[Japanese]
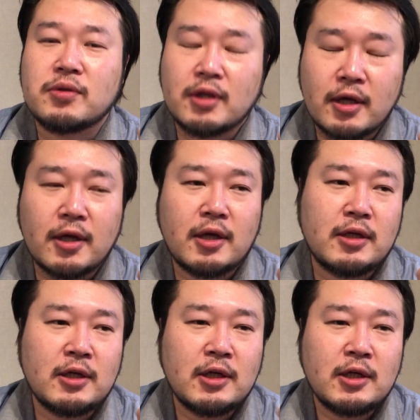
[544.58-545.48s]
んで
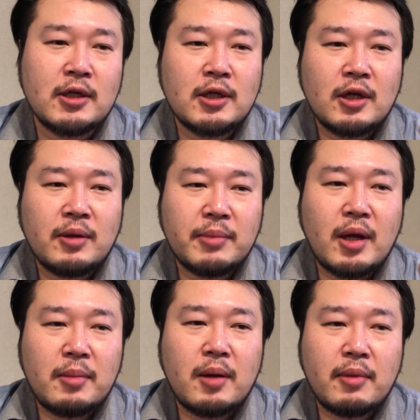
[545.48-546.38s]
ま
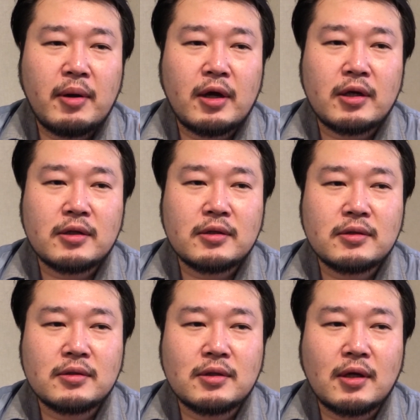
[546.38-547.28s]
あまあまあ
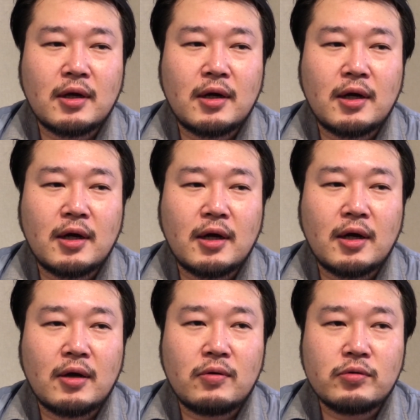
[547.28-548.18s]
だか
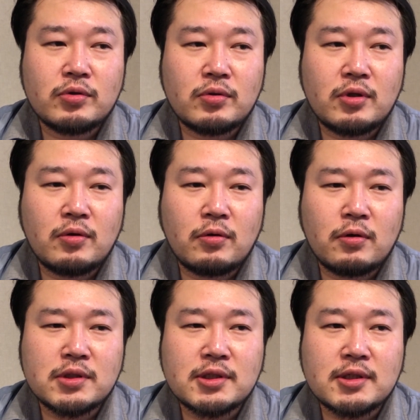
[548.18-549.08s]
ら本当に
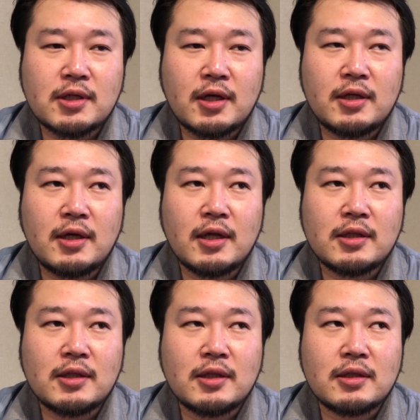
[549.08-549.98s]
こう使い勝
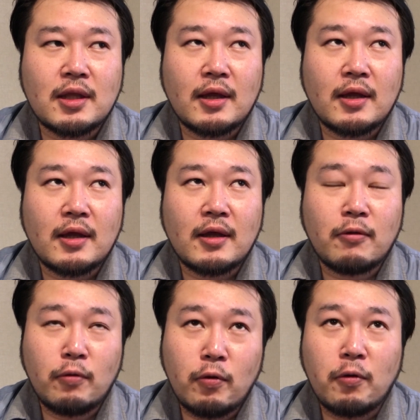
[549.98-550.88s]
手
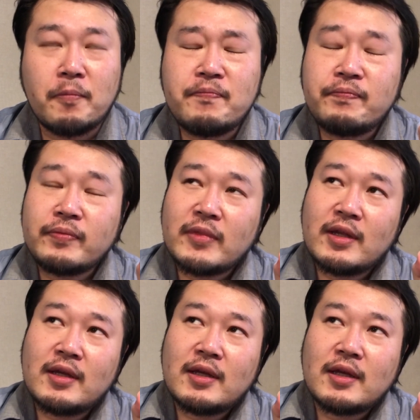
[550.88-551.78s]
を、
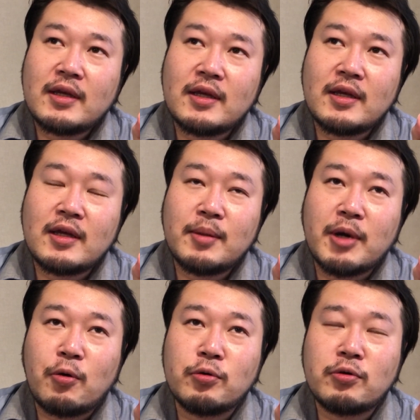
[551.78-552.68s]
えー
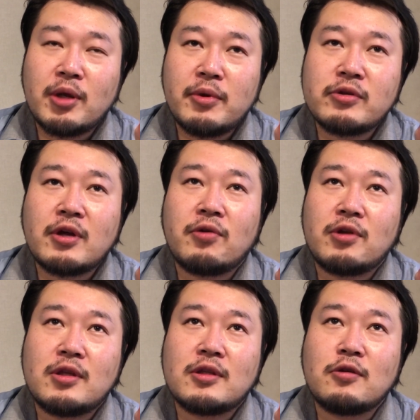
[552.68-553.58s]
まあ、このレベルだよ
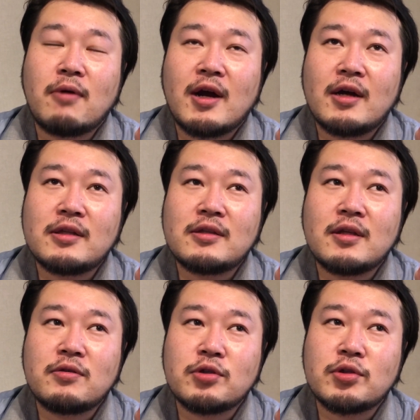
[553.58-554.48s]
ねっていう分かって
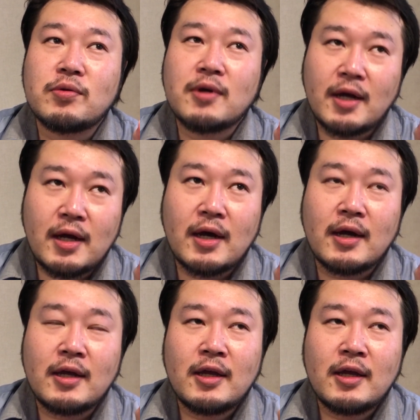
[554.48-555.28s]
いる人が